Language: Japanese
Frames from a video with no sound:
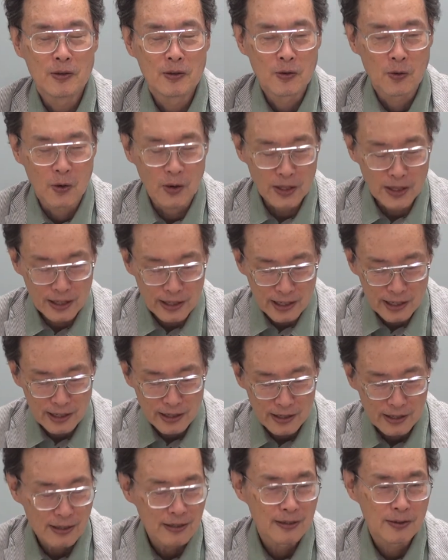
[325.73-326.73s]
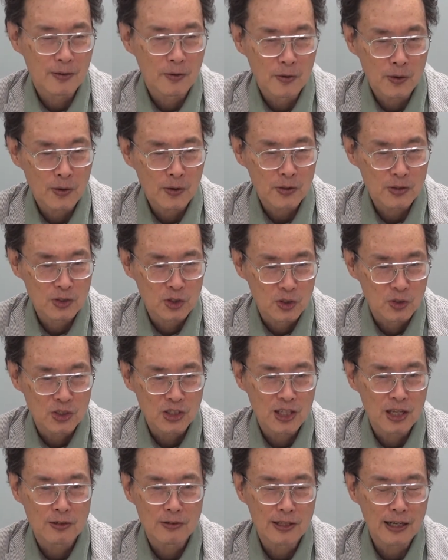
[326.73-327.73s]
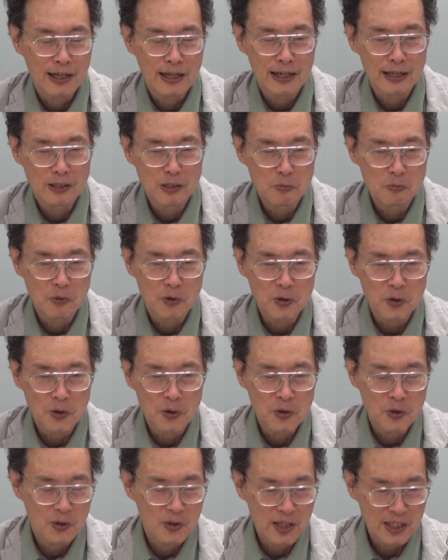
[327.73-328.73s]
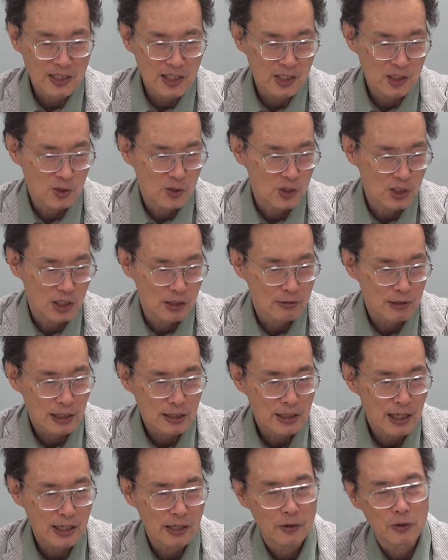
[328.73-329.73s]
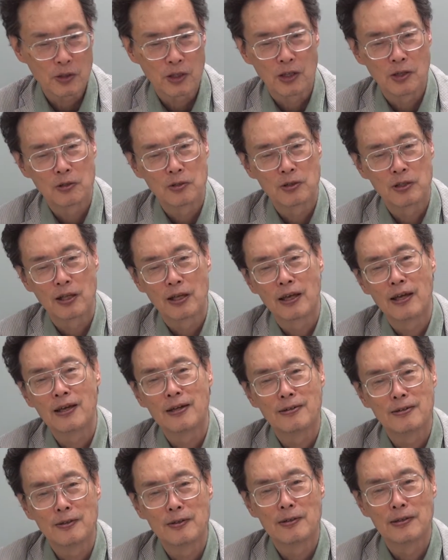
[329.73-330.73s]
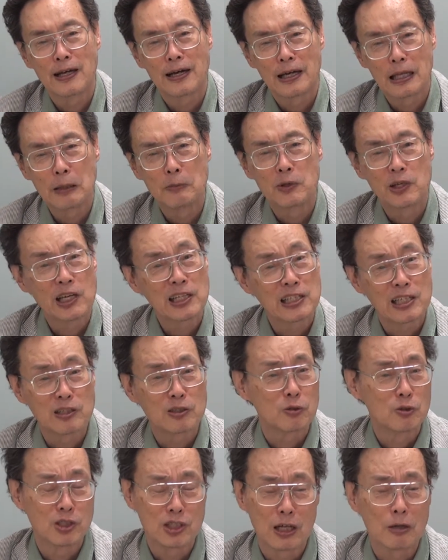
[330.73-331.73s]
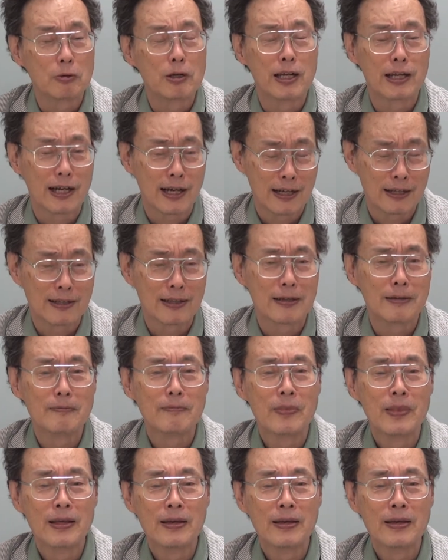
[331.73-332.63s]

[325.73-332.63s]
これだけこう尽くしてるんだから日本のことを優しくしてくださいよって言ってるんだけども優しくしてくれなかった。